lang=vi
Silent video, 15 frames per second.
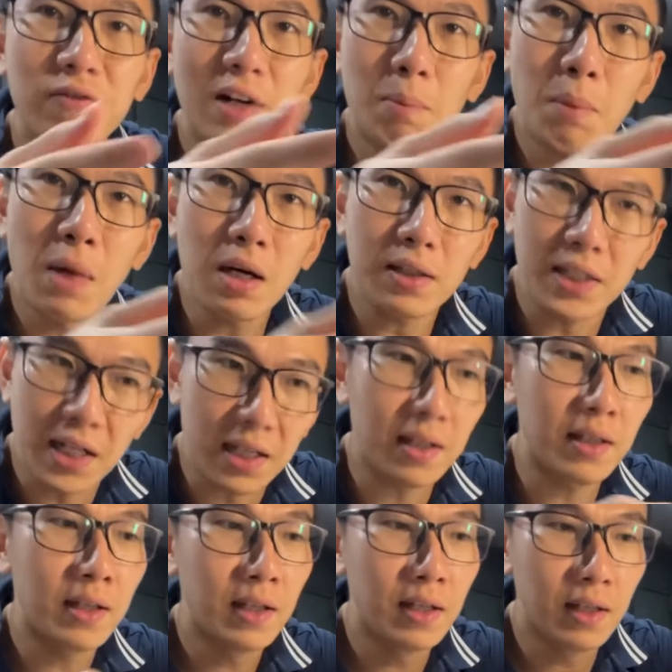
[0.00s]
và mất
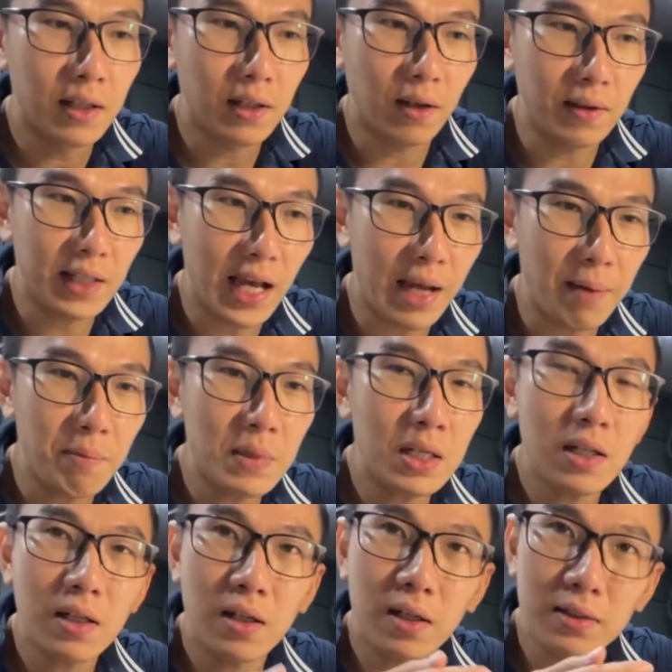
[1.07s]
gì còn giảm
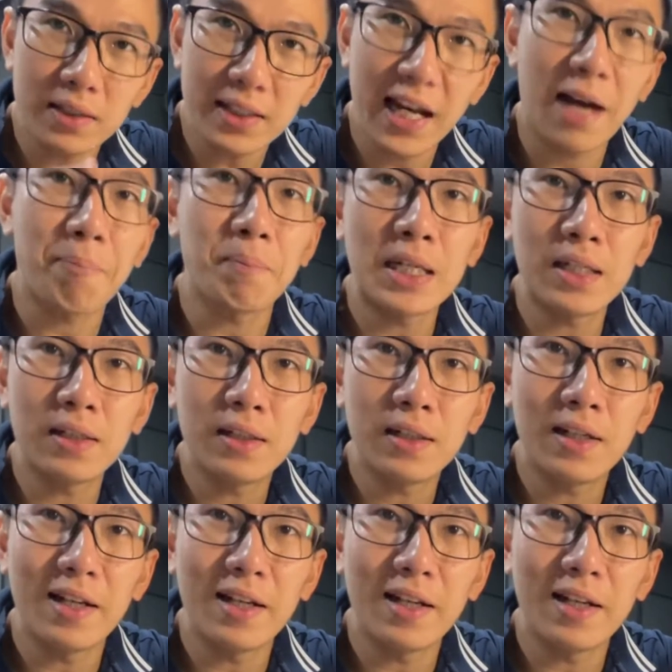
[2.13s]
cân chậm á,